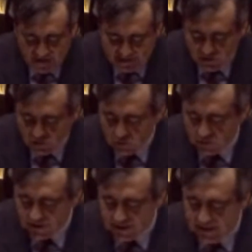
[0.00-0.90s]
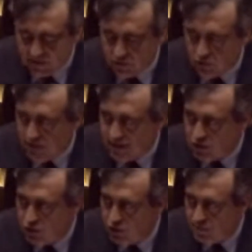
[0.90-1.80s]
face aux contraintes de
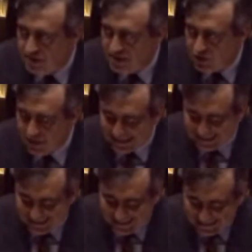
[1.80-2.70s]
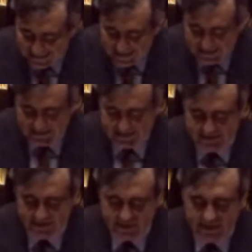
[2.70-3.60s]
l'économie et de la
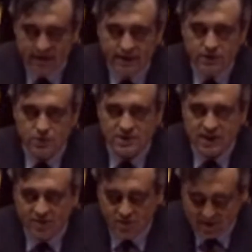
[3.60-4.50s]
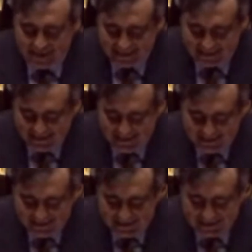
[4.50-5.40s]
technique, nous avons
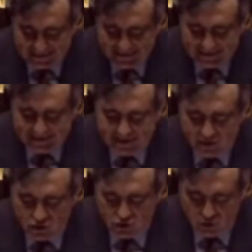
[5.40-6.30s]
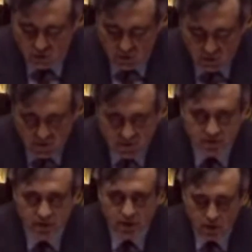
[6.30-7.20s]
accrédité cette idée
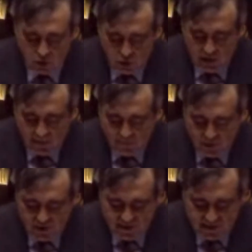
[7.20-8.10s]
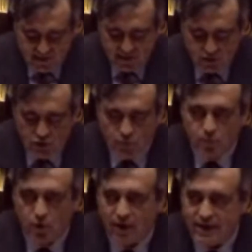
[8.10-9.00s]
dangereuse que la politique ne
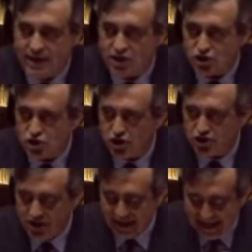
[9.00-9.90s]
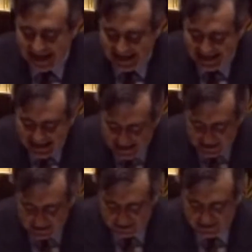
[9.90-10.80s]
peut rien changer à
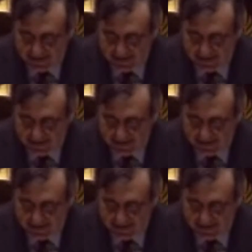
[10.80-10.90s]
rien.